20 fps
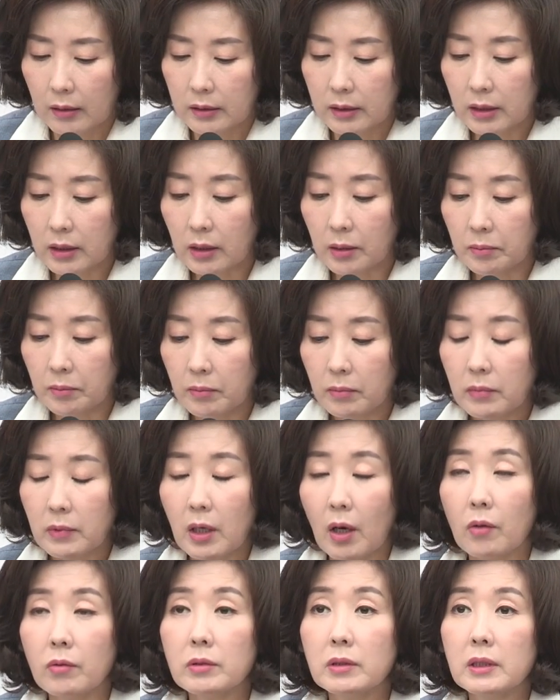지금
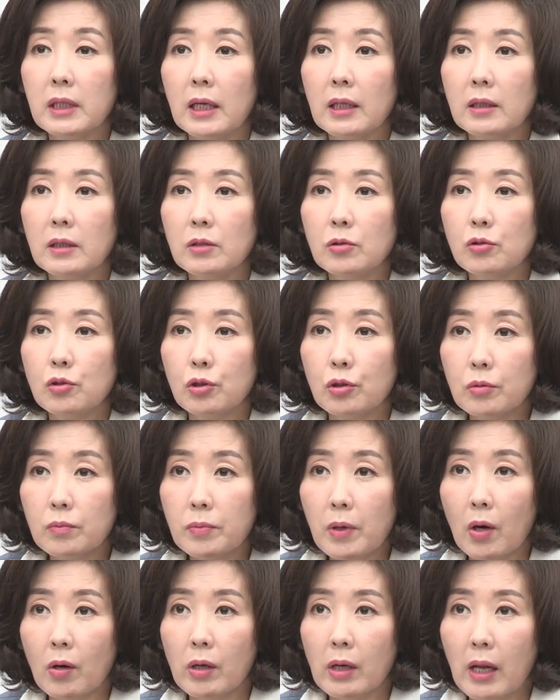경제는
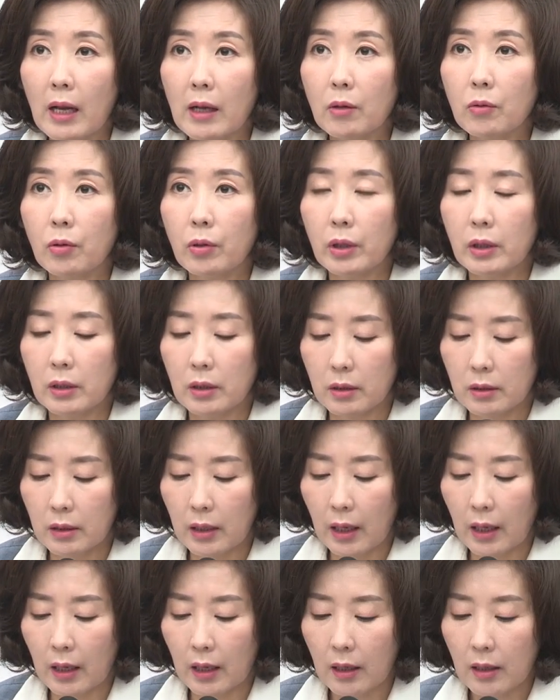중병을 앓고
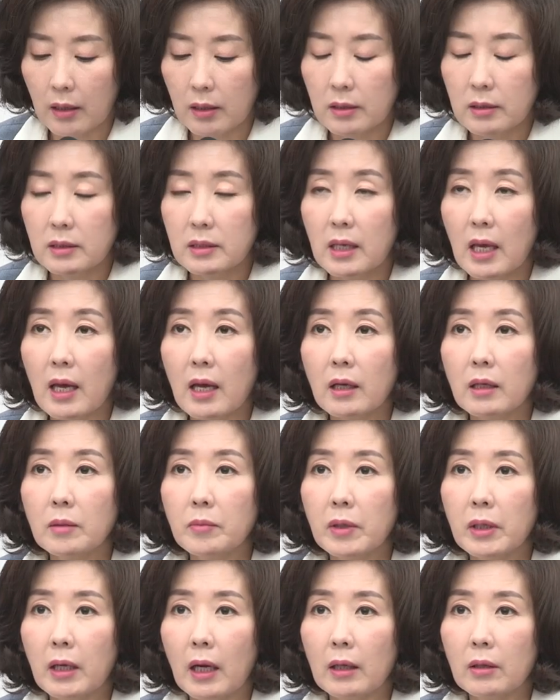있는데
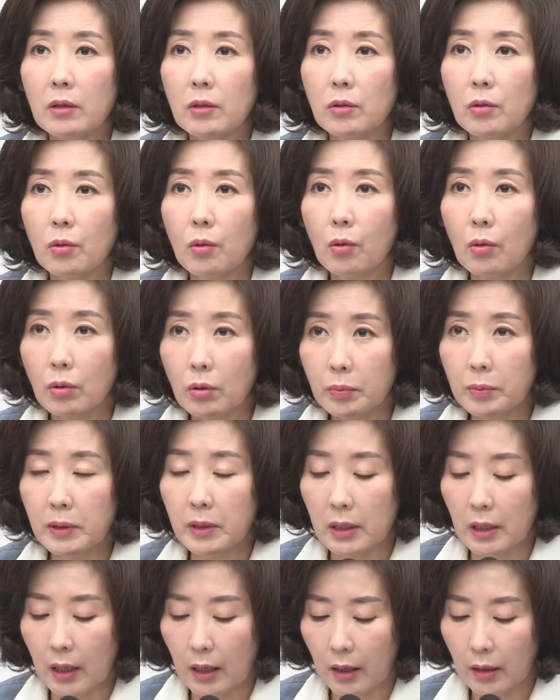세금이라는
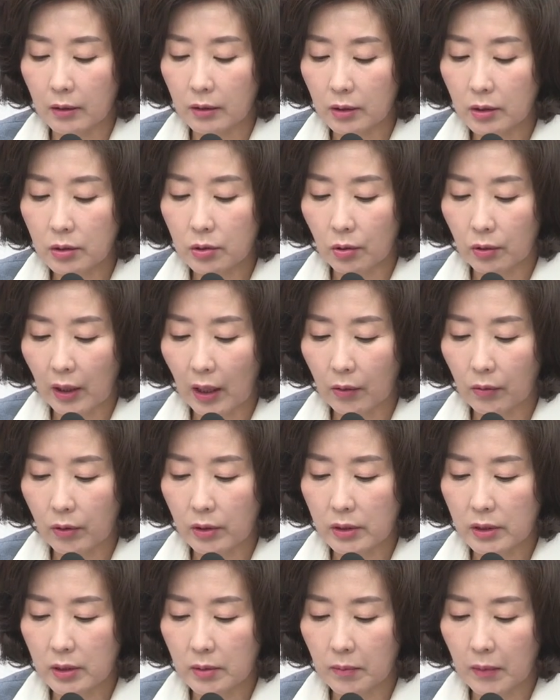호흡기에 의존하고
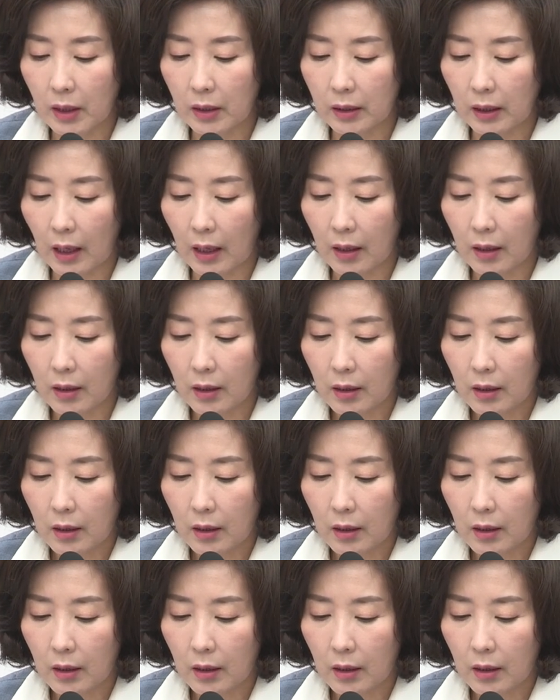있습니다.